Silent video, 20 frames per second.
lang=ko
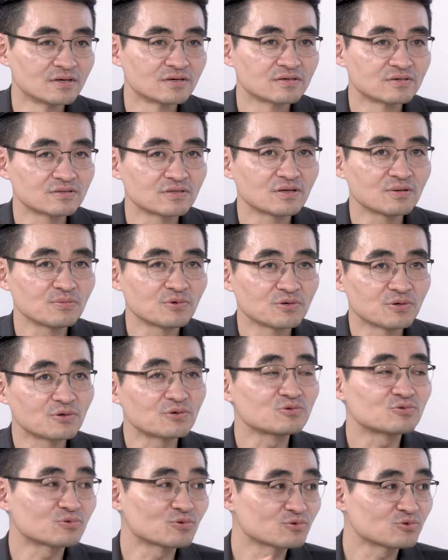그때 뭐
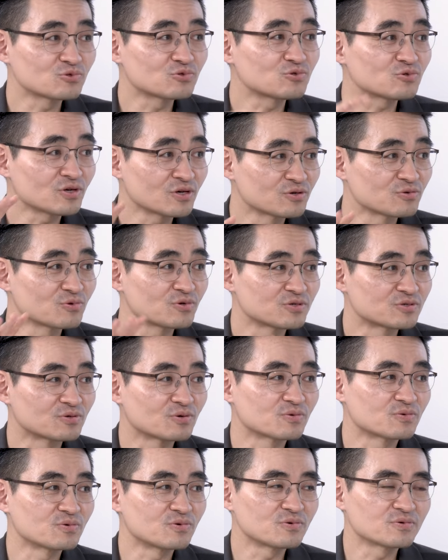여러 또 수주 얘기도
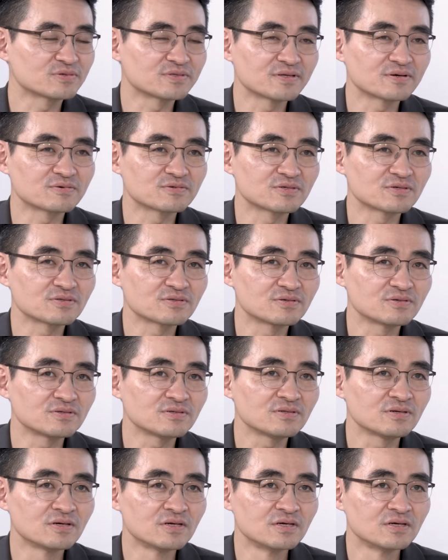있었고 근데 어쨌든